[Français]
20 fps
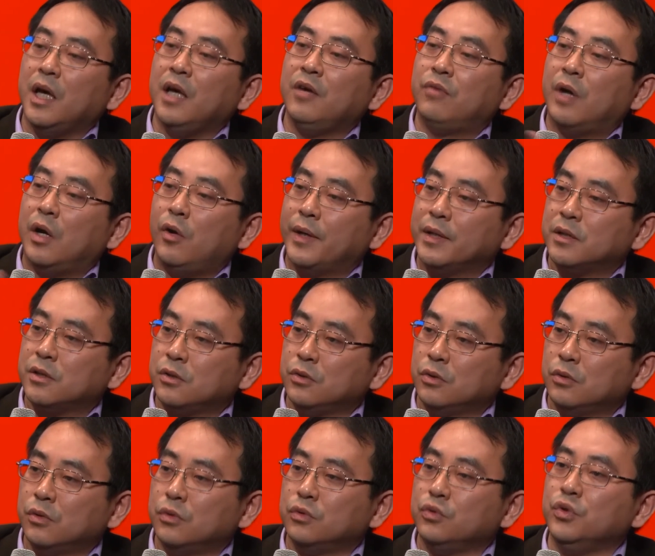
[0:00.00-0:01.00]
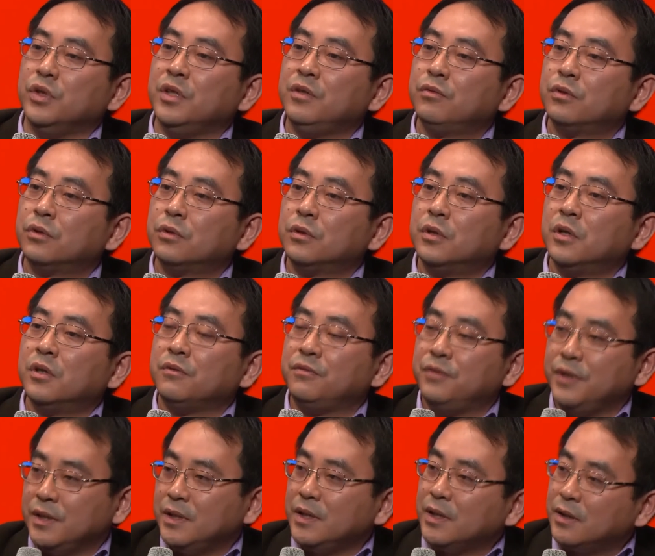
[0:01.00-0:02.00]
évaluation du niveau
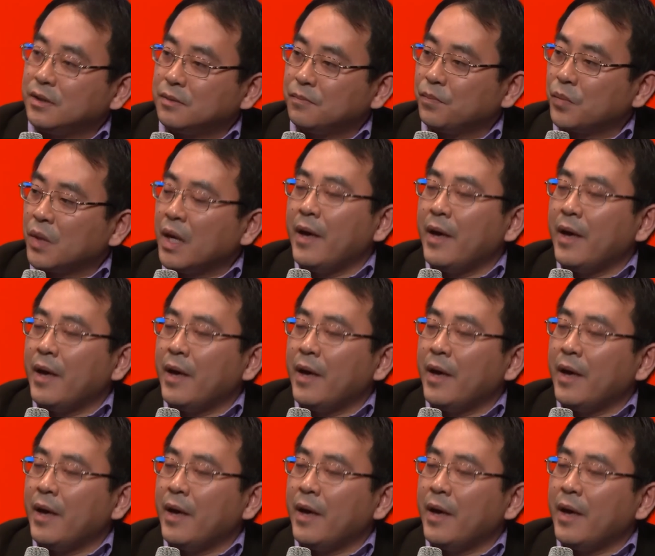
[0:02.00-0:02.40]
physique.